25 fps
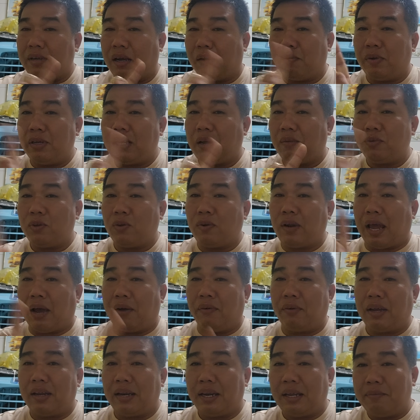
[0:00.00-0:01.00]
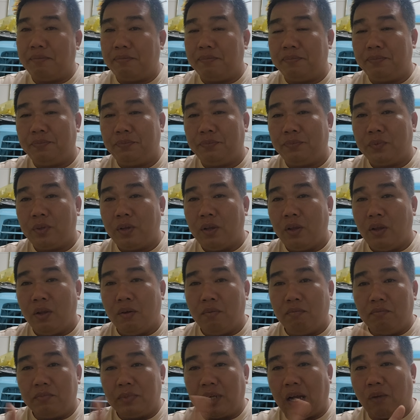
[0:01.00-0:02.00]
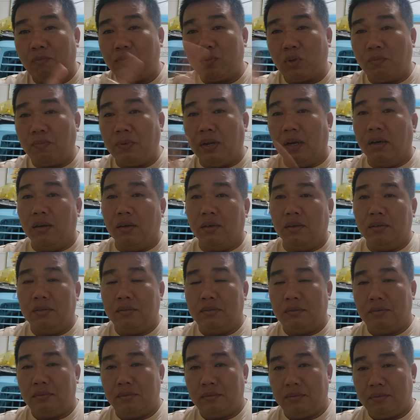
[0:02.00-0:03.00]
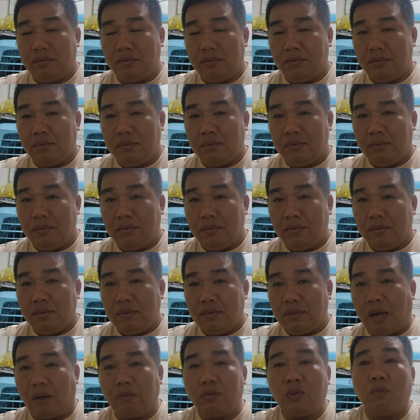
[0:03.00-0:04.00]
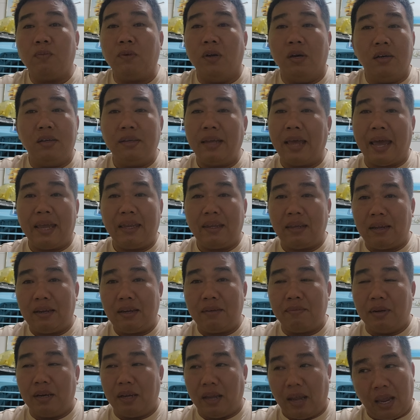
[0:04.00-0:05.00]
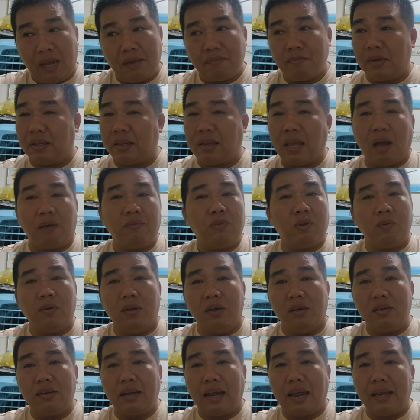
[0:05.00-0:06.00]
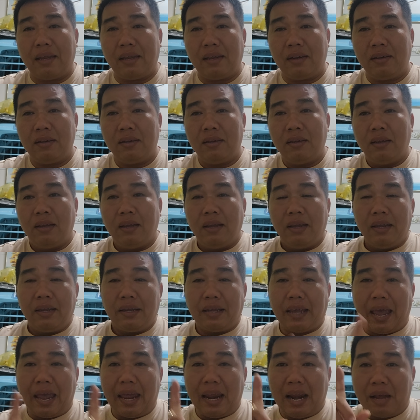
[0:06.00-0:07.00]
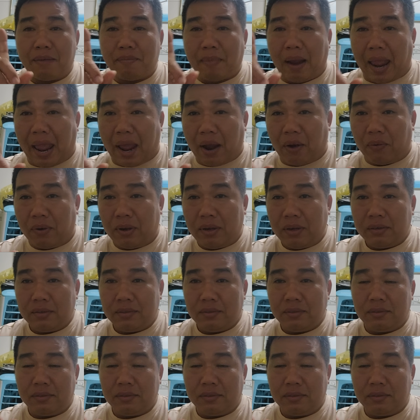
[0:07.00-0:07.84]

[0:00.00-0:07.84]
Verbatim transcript: không có giống chỗ nào nghe này không chung đường không chung đường với cho chứ mình thiệt mình chứ không chung đường với ai chứ cái đó màu á